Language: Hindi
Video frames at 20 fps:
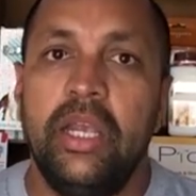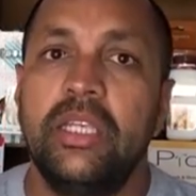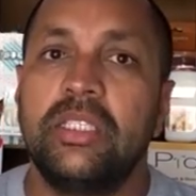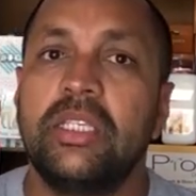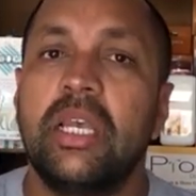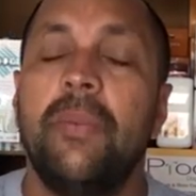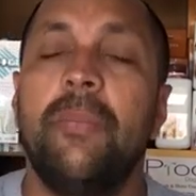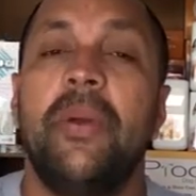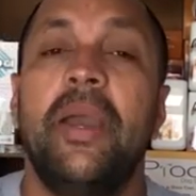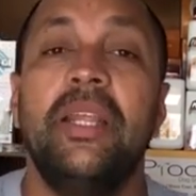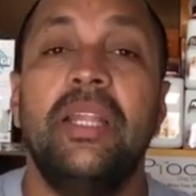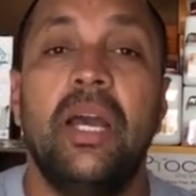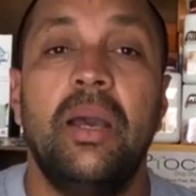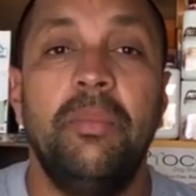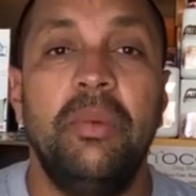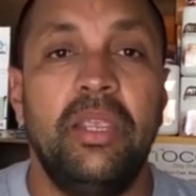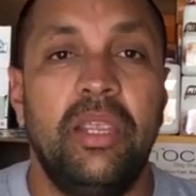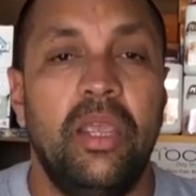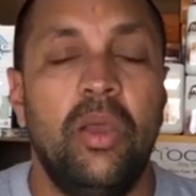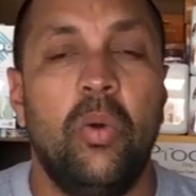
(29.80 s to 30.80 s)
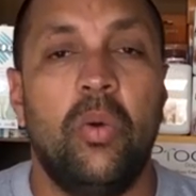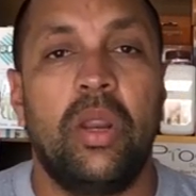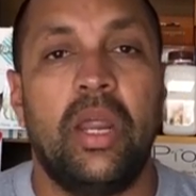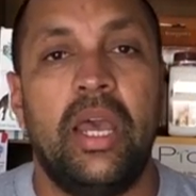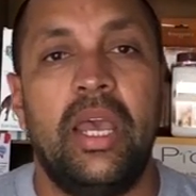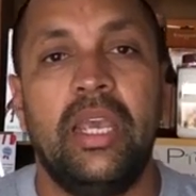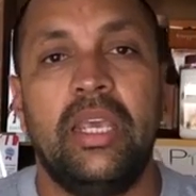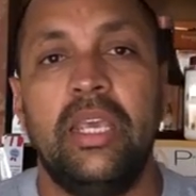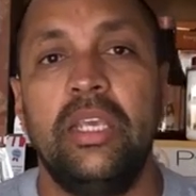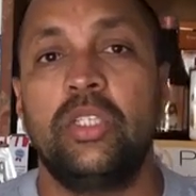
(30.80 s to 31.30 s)
इसका फ़ायदा हमें ये हो
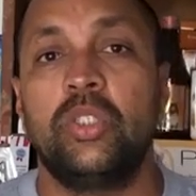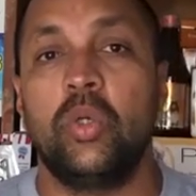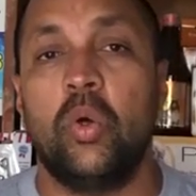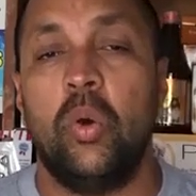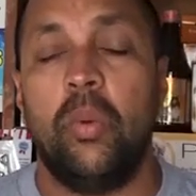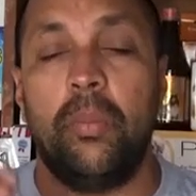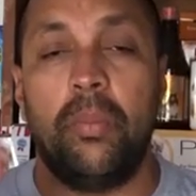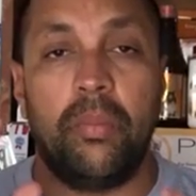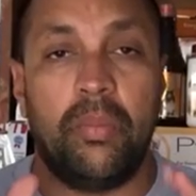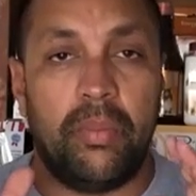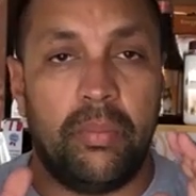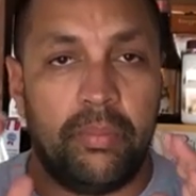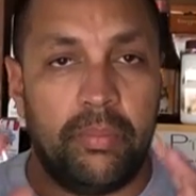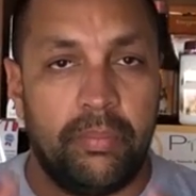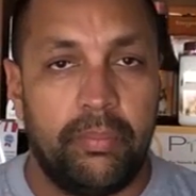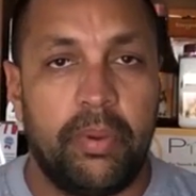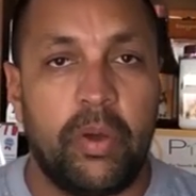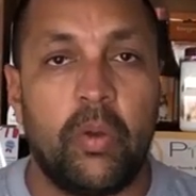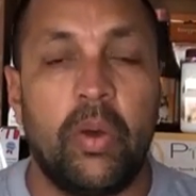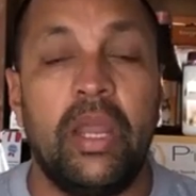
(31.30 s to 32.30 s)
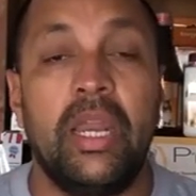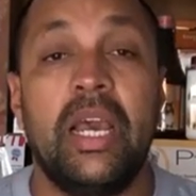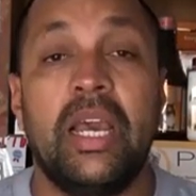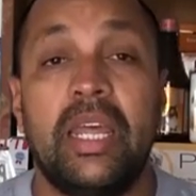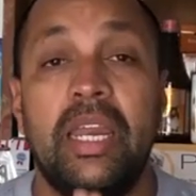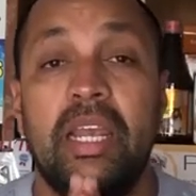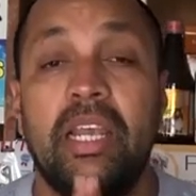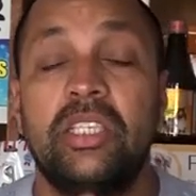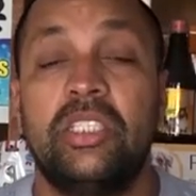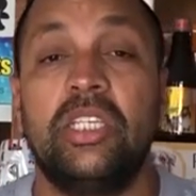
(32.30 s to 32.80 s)
रहा है कि जो भगवान ना
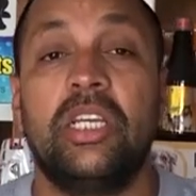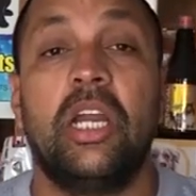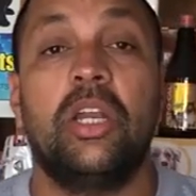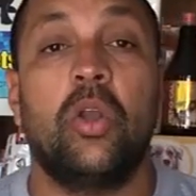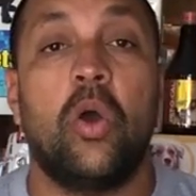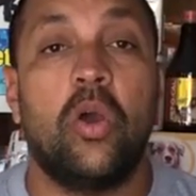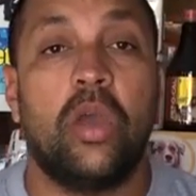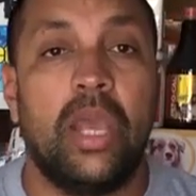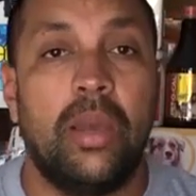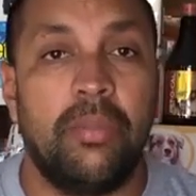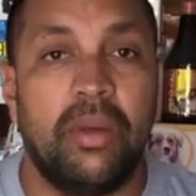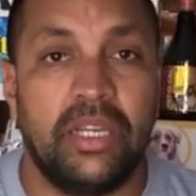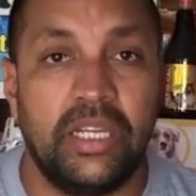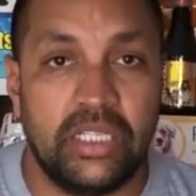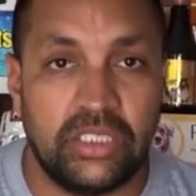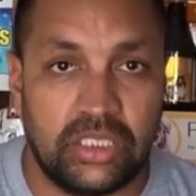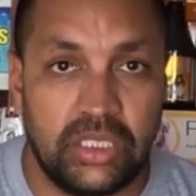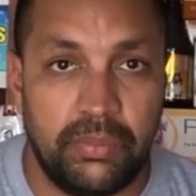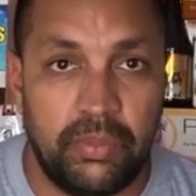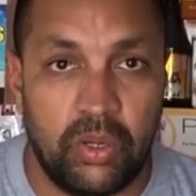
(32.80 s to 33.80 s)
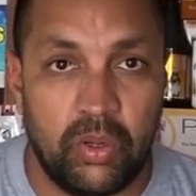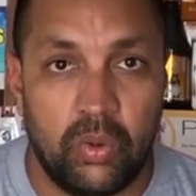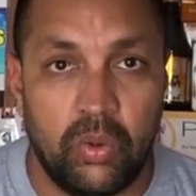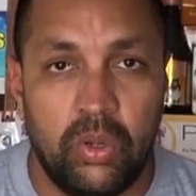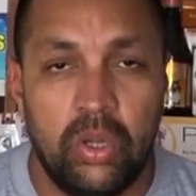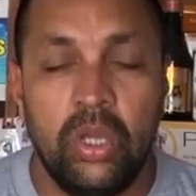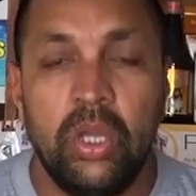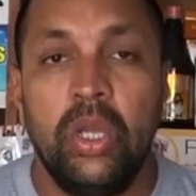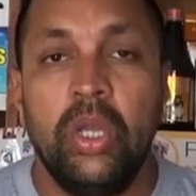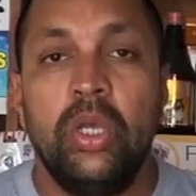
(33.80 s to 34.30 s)
करे किसी का डॉग एमरजेंसी में
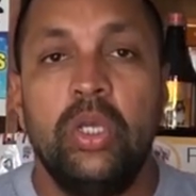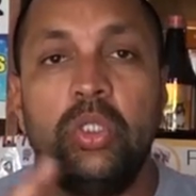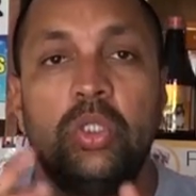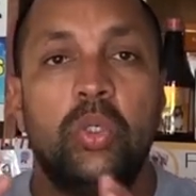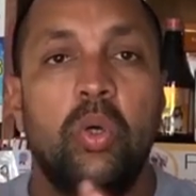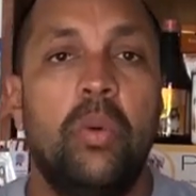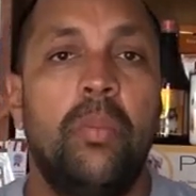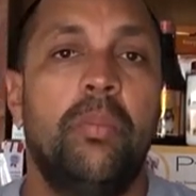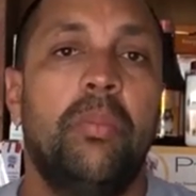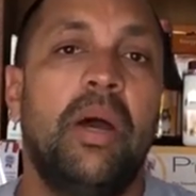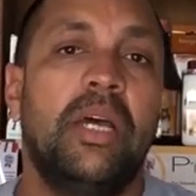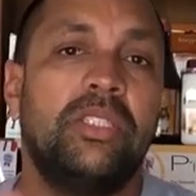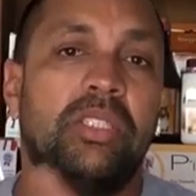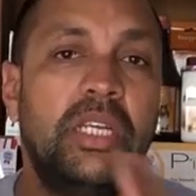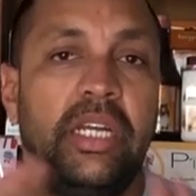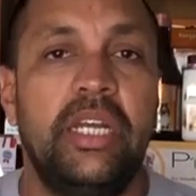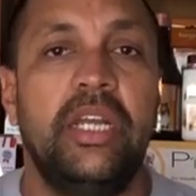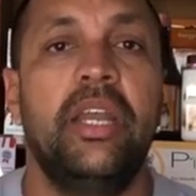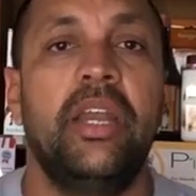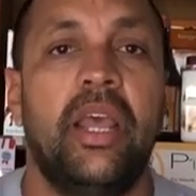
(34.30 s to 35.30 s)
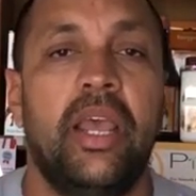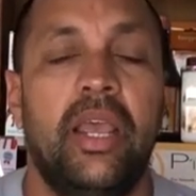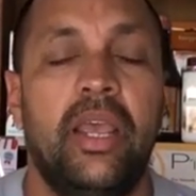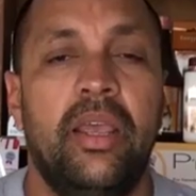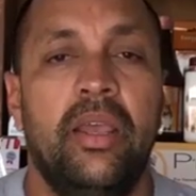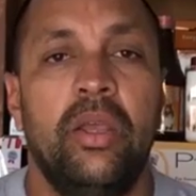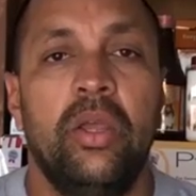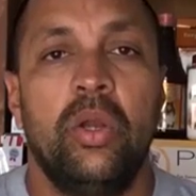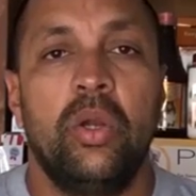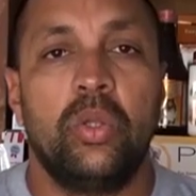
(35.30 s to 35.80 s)
हो जो मस्ट नीडेड है
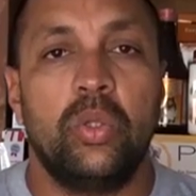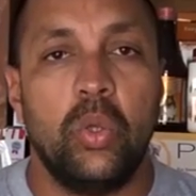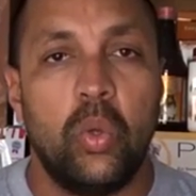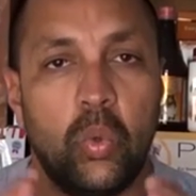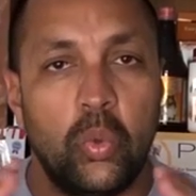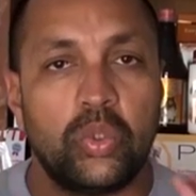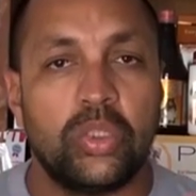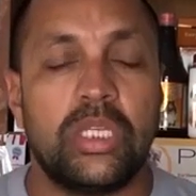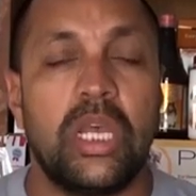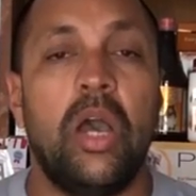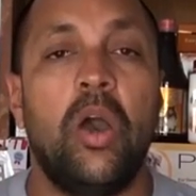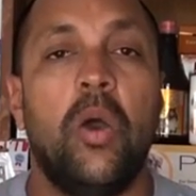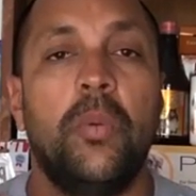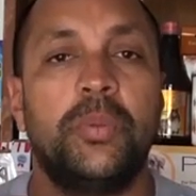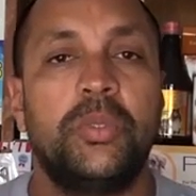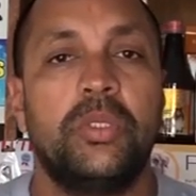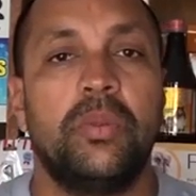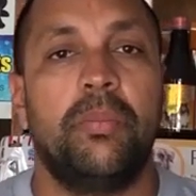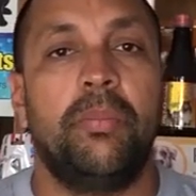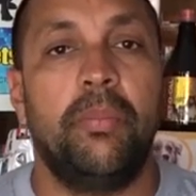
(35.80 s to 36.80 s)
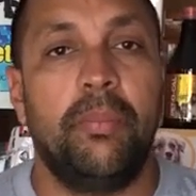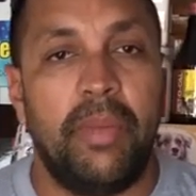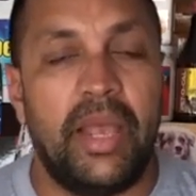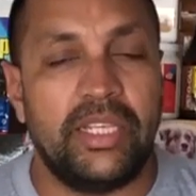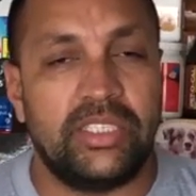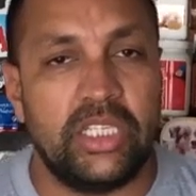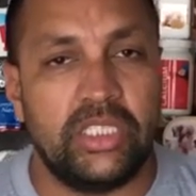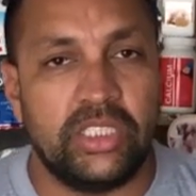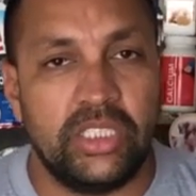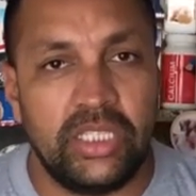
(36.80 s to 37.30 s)
तो उसका ऑप्शन
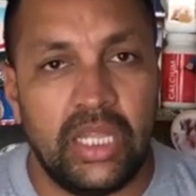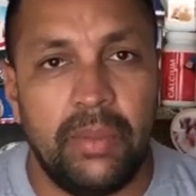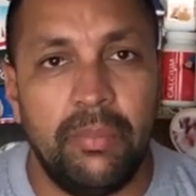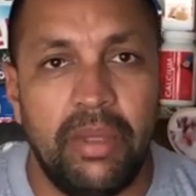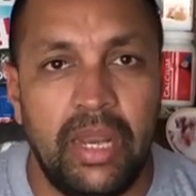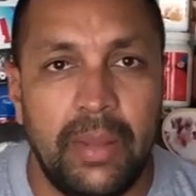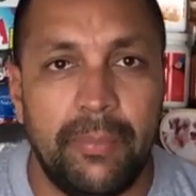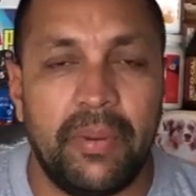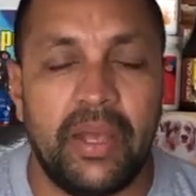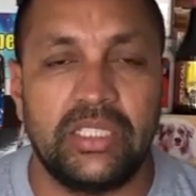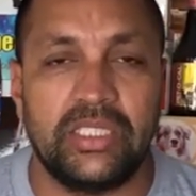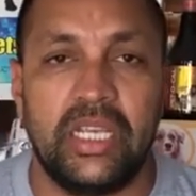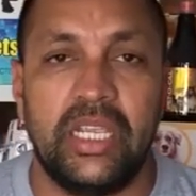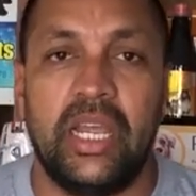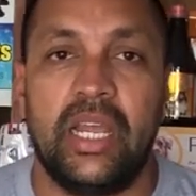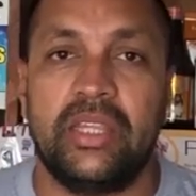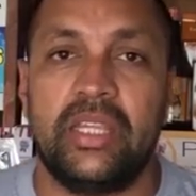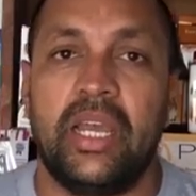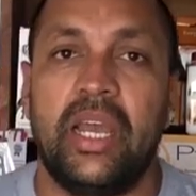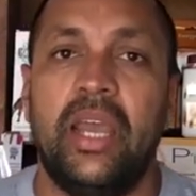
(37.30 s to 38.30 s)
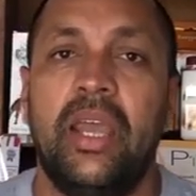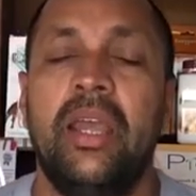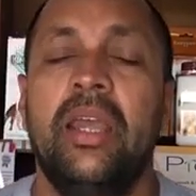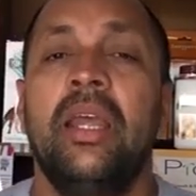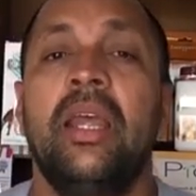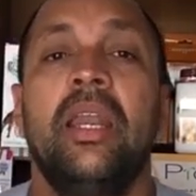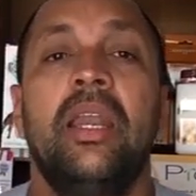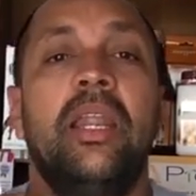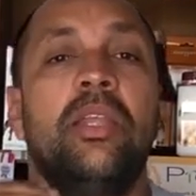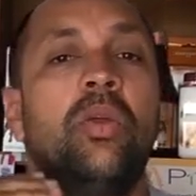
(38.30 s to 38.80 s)
मैसेज सीधा मेरे पास आ जाता है
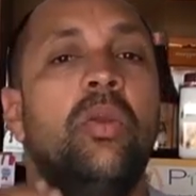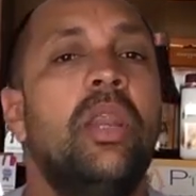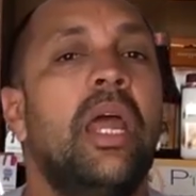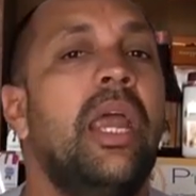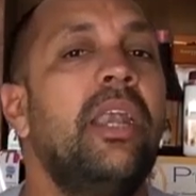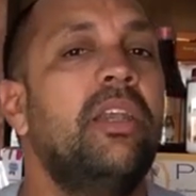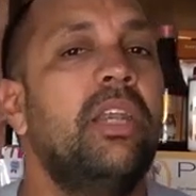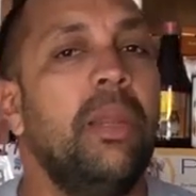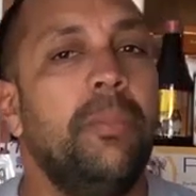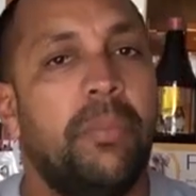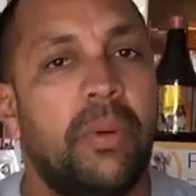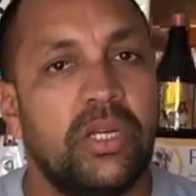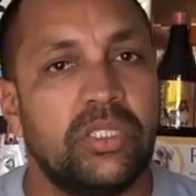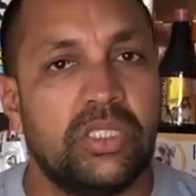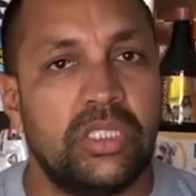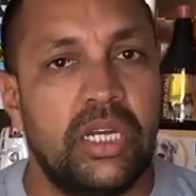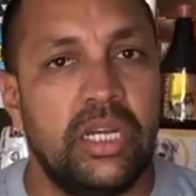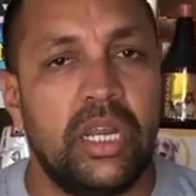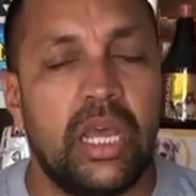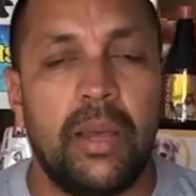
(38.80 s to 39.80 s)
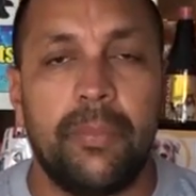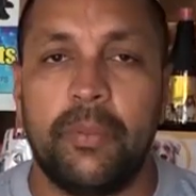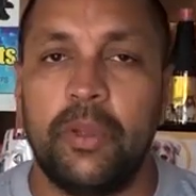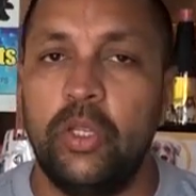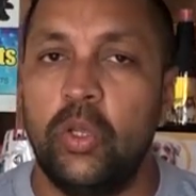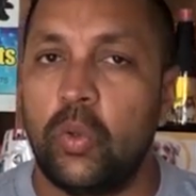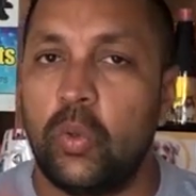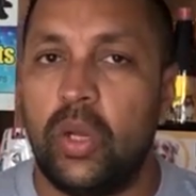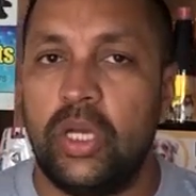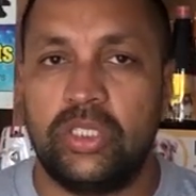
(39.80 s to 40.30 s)
नहीं तो 90 परसेंट
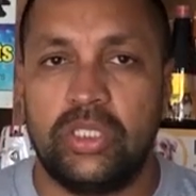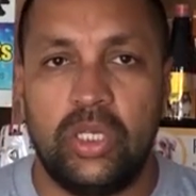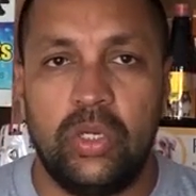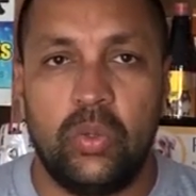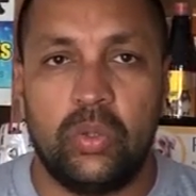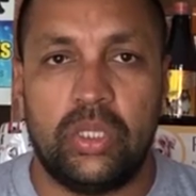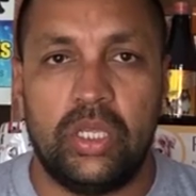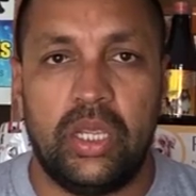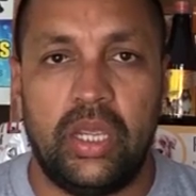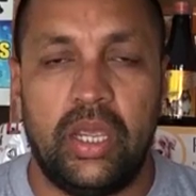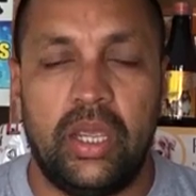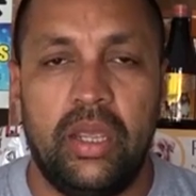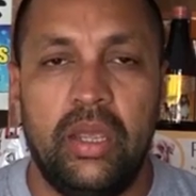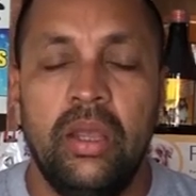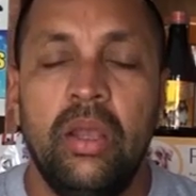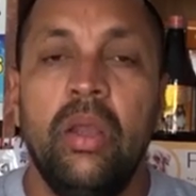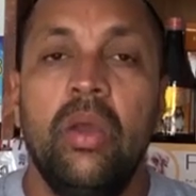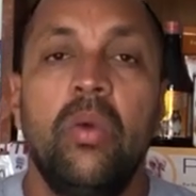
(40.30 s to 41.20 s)
आपके जो क्वेश्चन होते हैं